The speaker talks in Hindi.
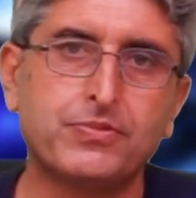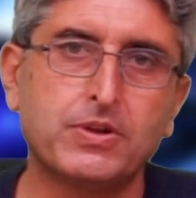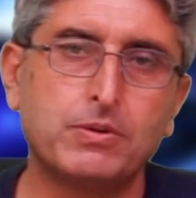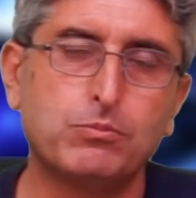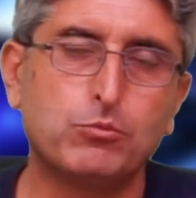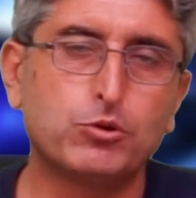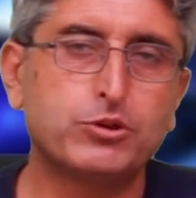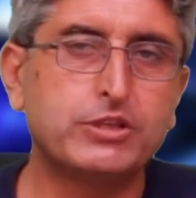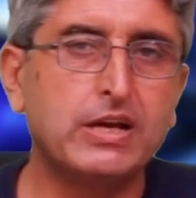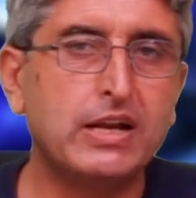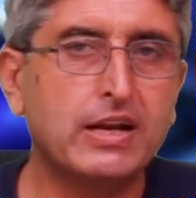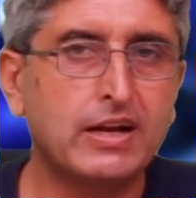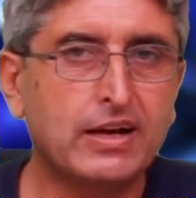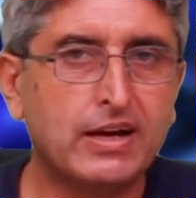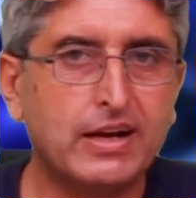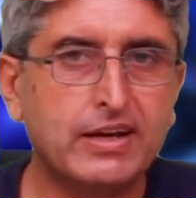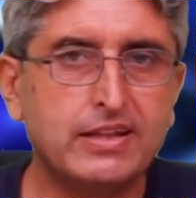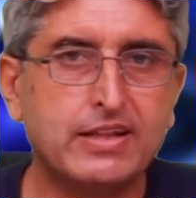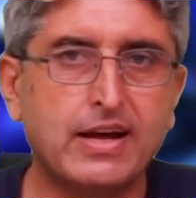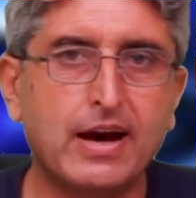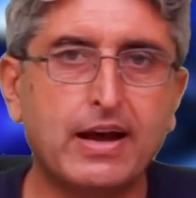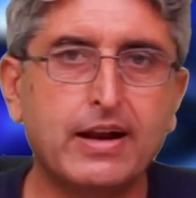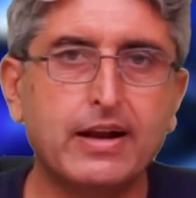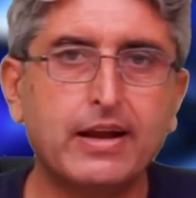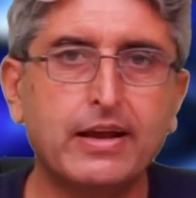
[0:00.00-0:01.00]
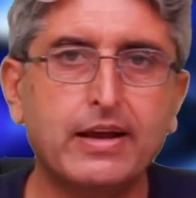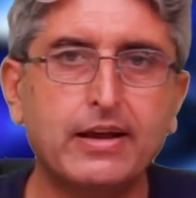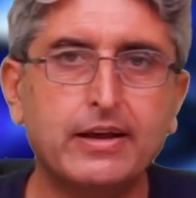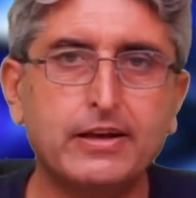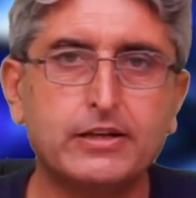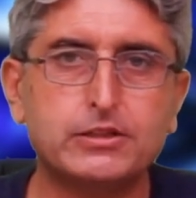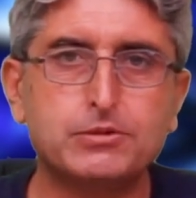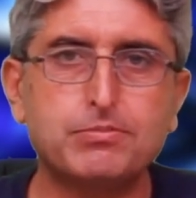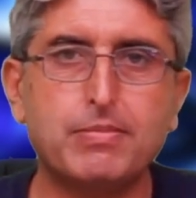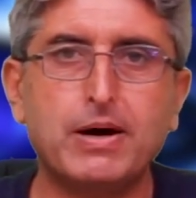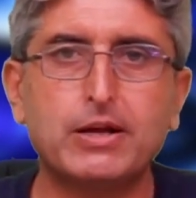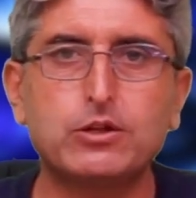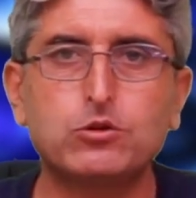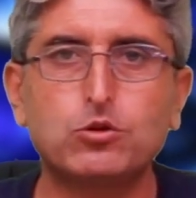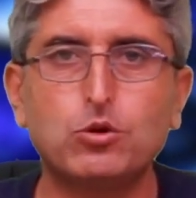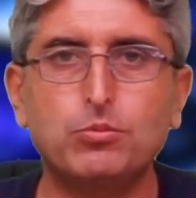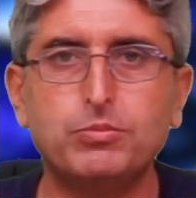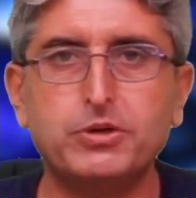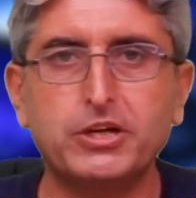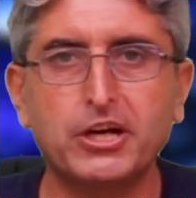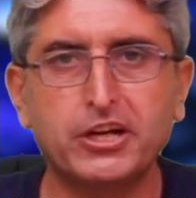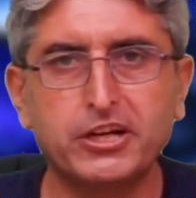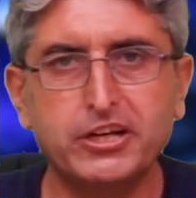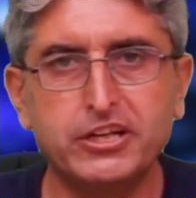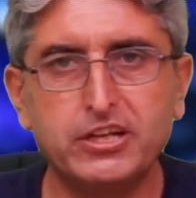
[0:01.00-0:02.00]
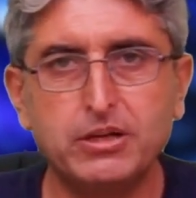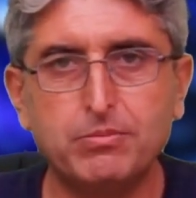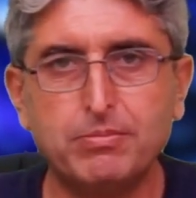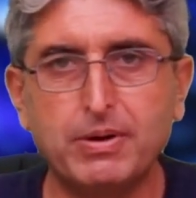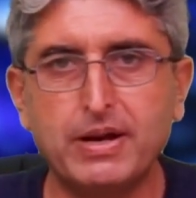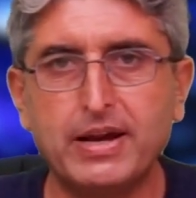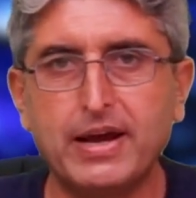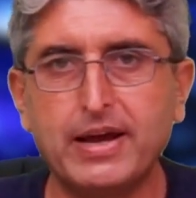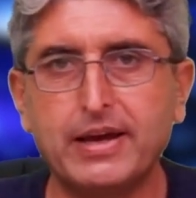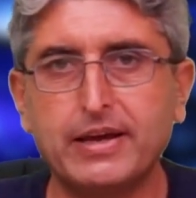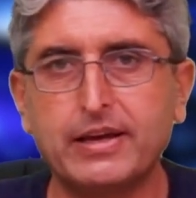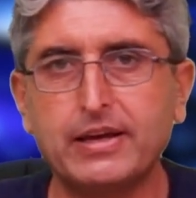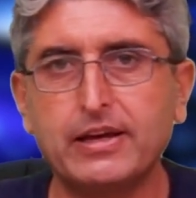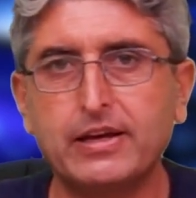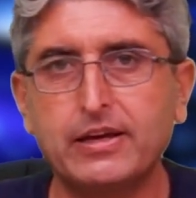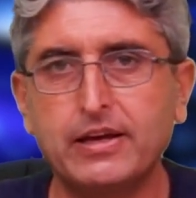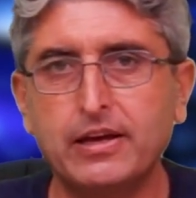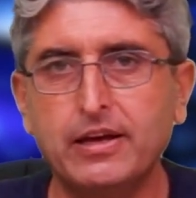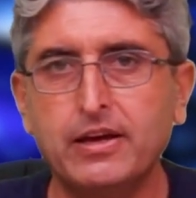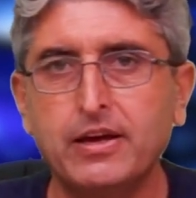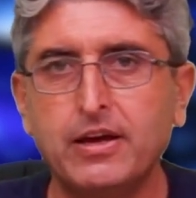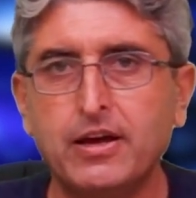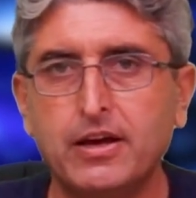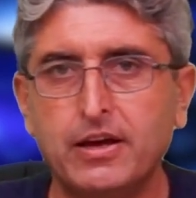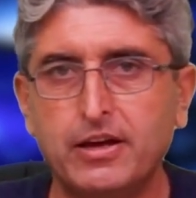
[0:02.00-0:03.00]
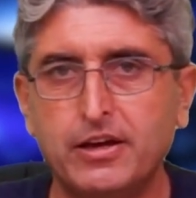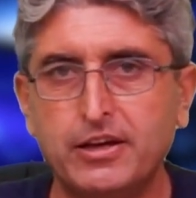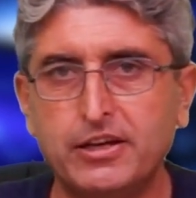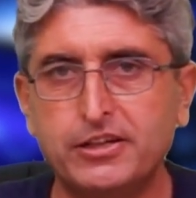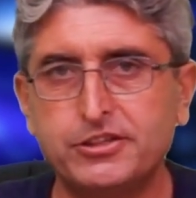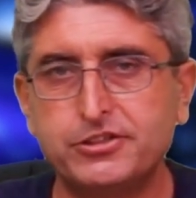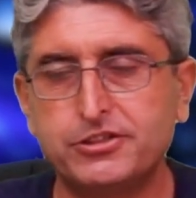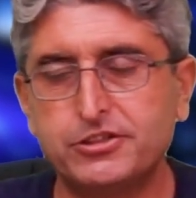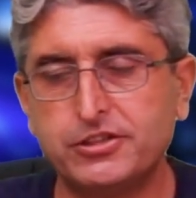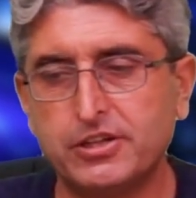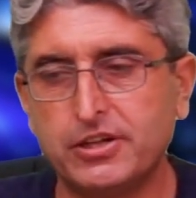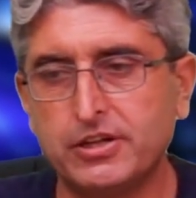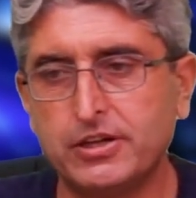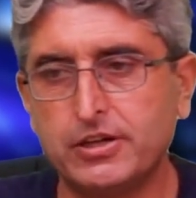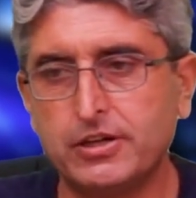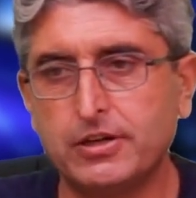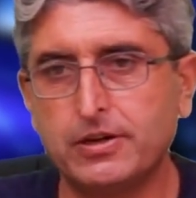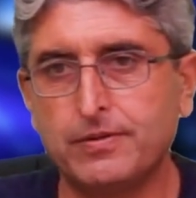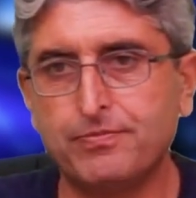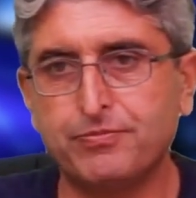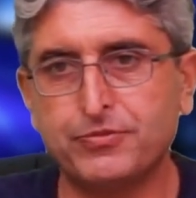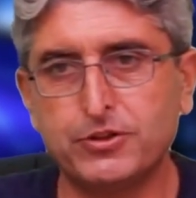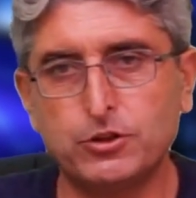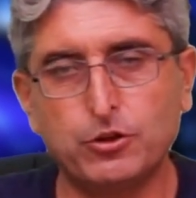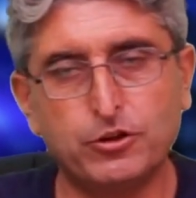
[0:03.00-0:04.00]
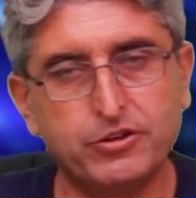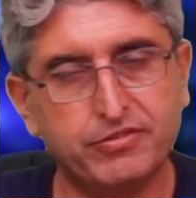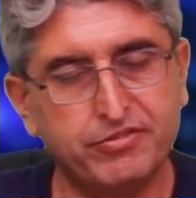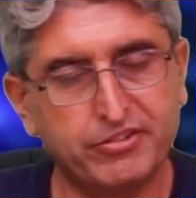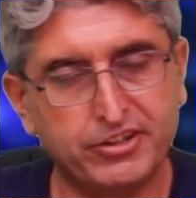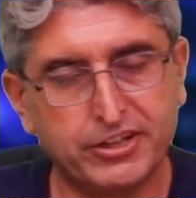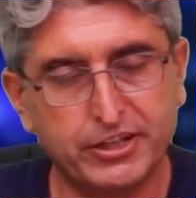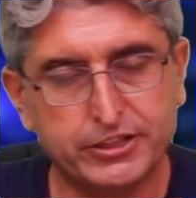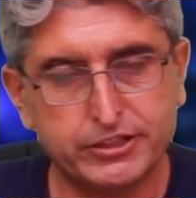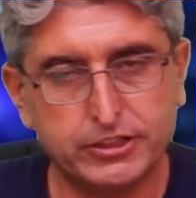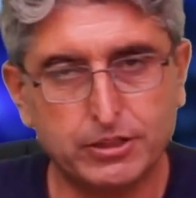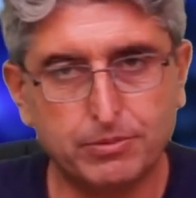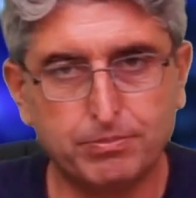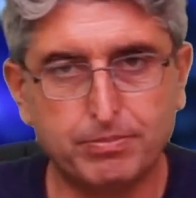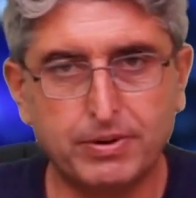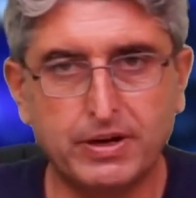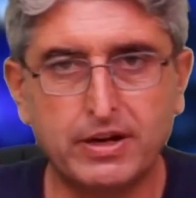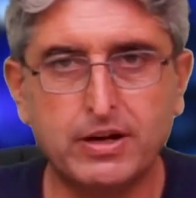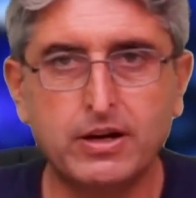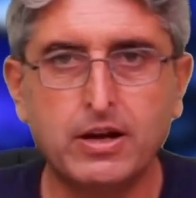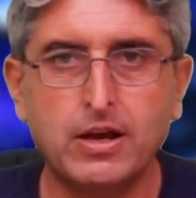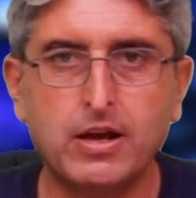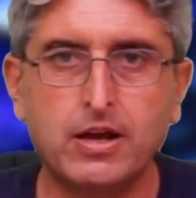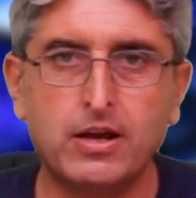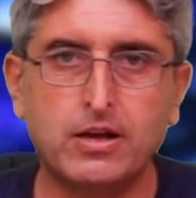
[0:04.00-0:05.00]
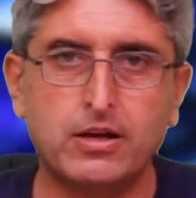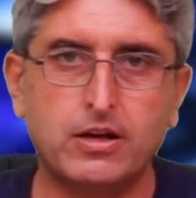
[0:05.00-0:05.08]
मुतल इदारे हैं इस बात को भी यकीनी बनाएंगे कि इस नोटिफिकेशन पर